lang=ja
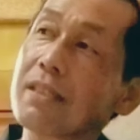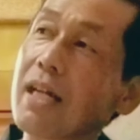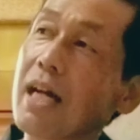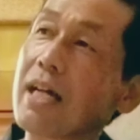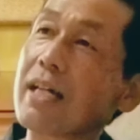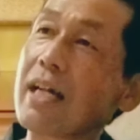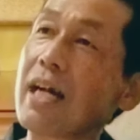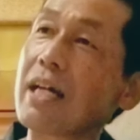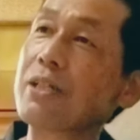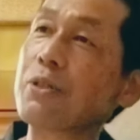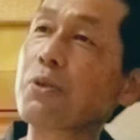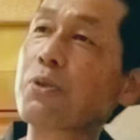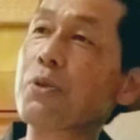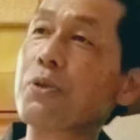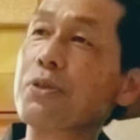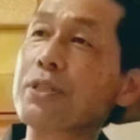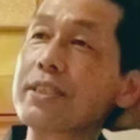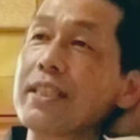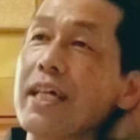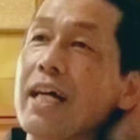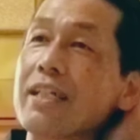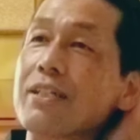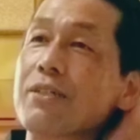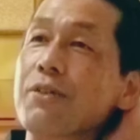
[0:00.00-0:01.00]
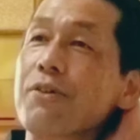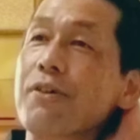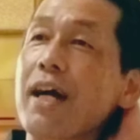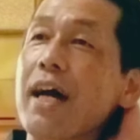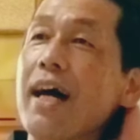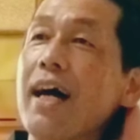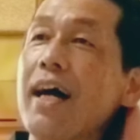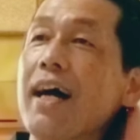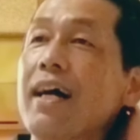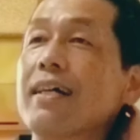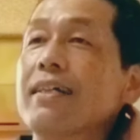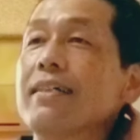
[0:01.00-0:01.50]
海外旅行したいと
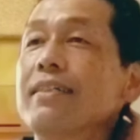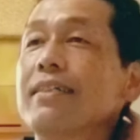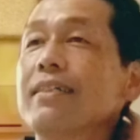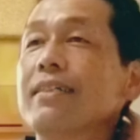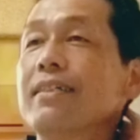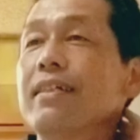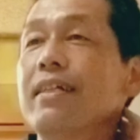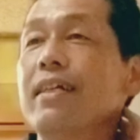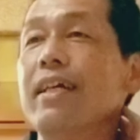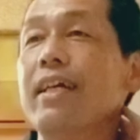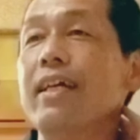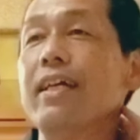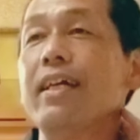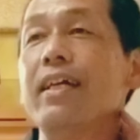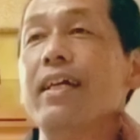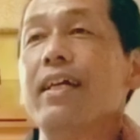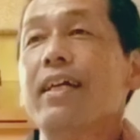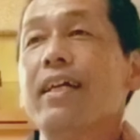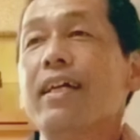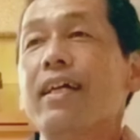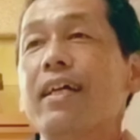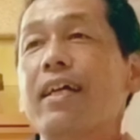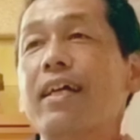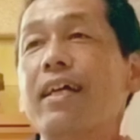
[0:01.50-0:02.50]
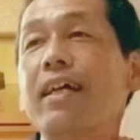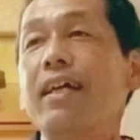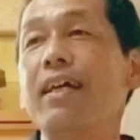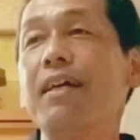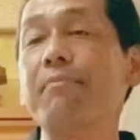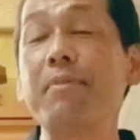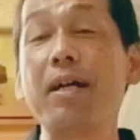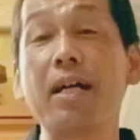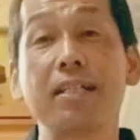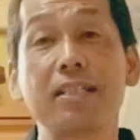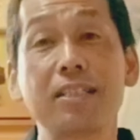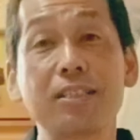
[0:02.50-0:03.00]
か、
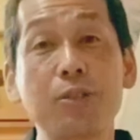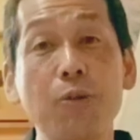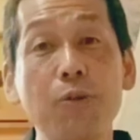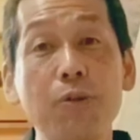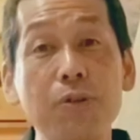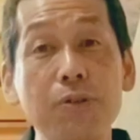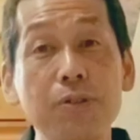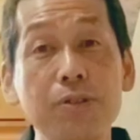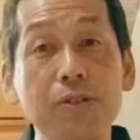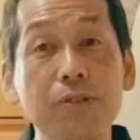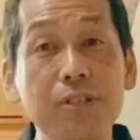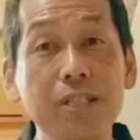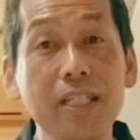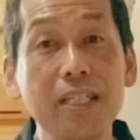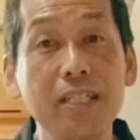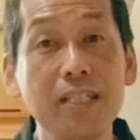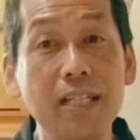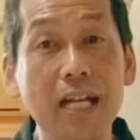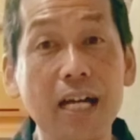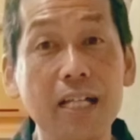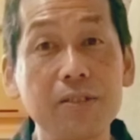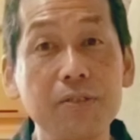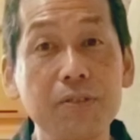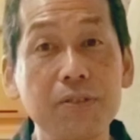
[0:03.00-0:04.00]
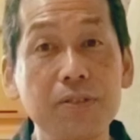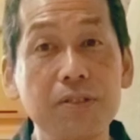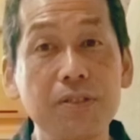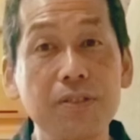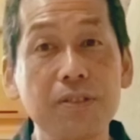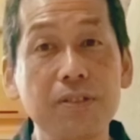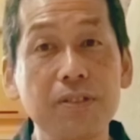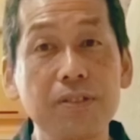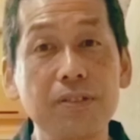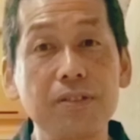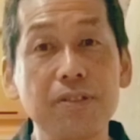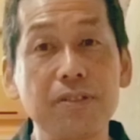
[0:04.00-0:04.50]
まあ人より、
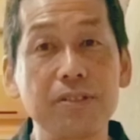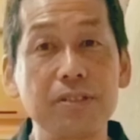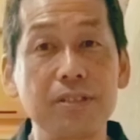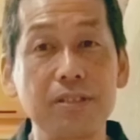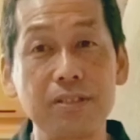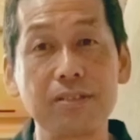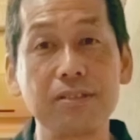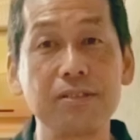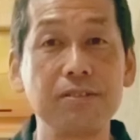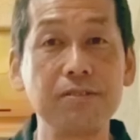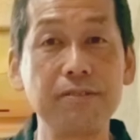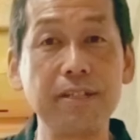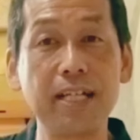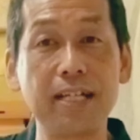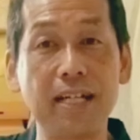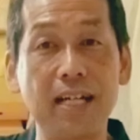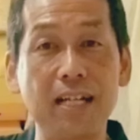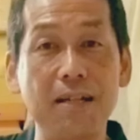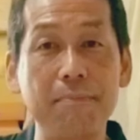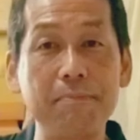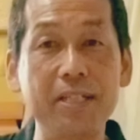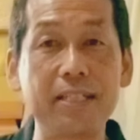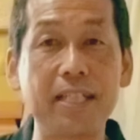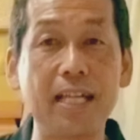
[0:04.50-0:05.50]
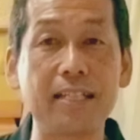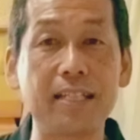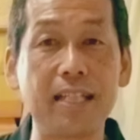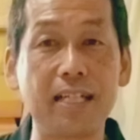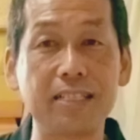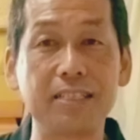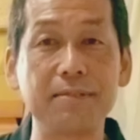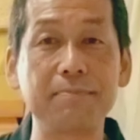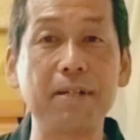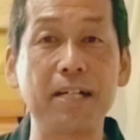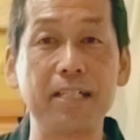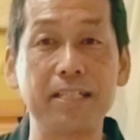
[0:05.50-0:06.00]
上から見た
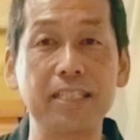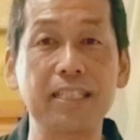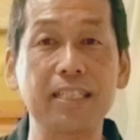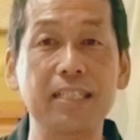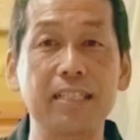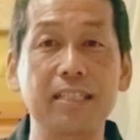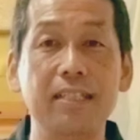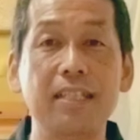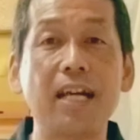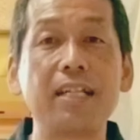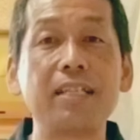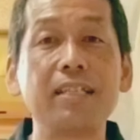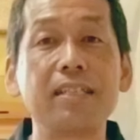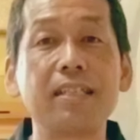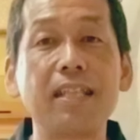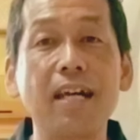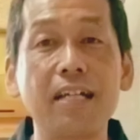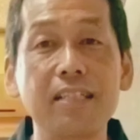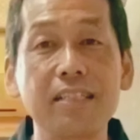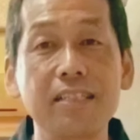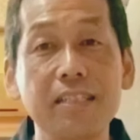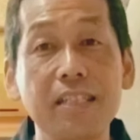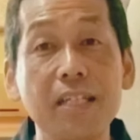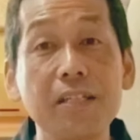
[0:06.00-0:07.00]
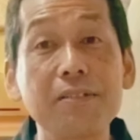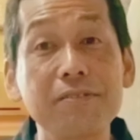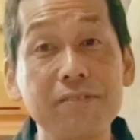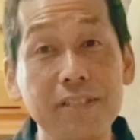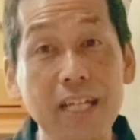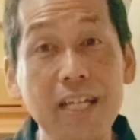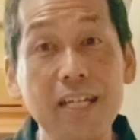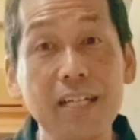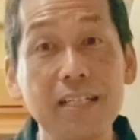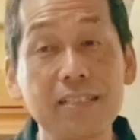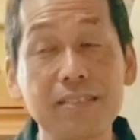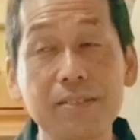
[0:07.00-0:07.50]
立場になりたいっていう
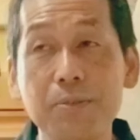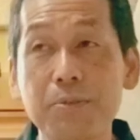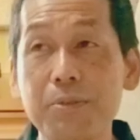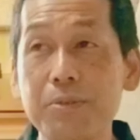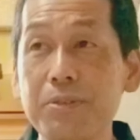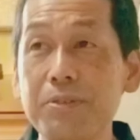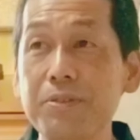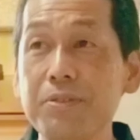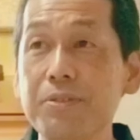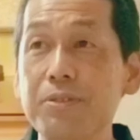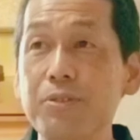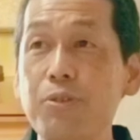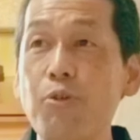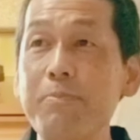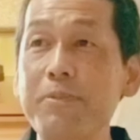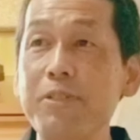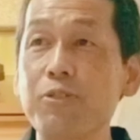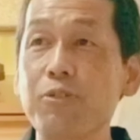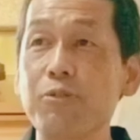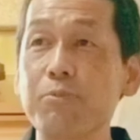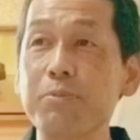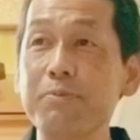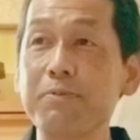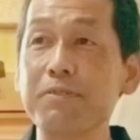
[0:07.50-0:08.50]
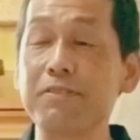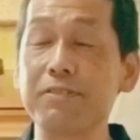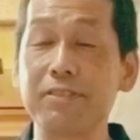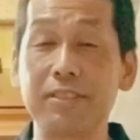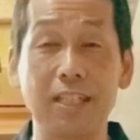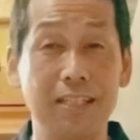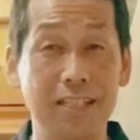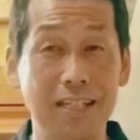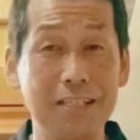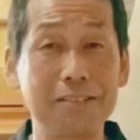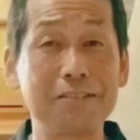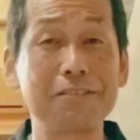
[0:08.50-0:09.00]
ね、そういう富の部分
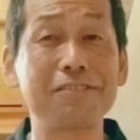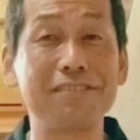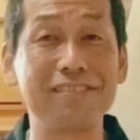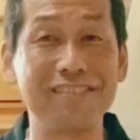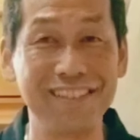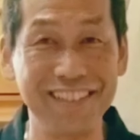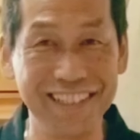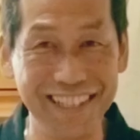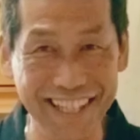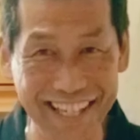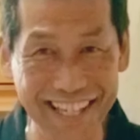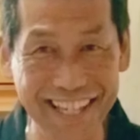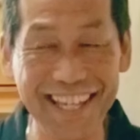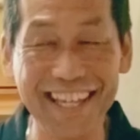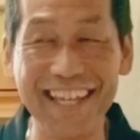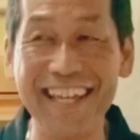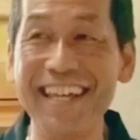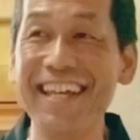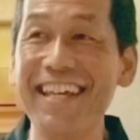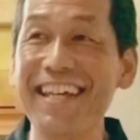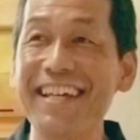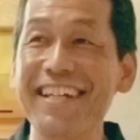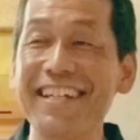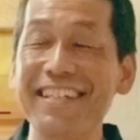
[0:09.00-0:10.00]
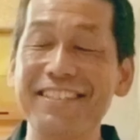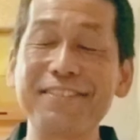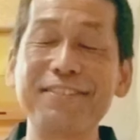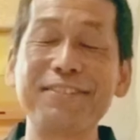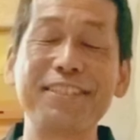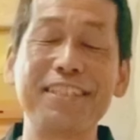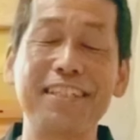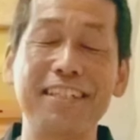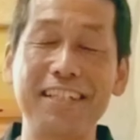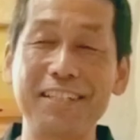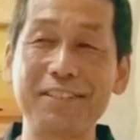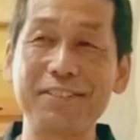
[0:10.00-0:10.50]
じゃなくって、そ
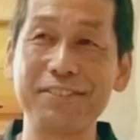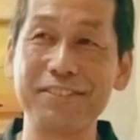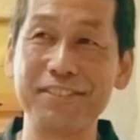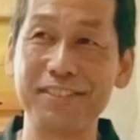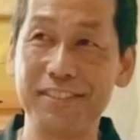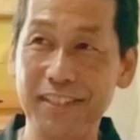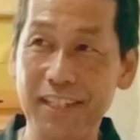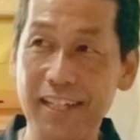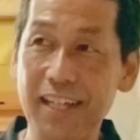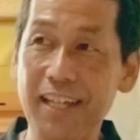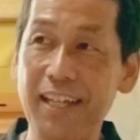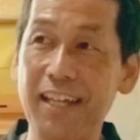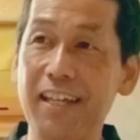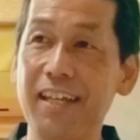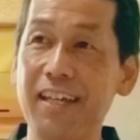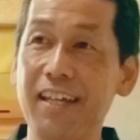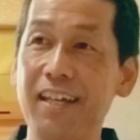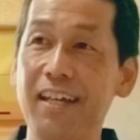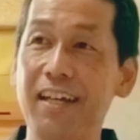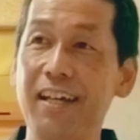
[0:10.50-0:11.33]
うじゃなくって、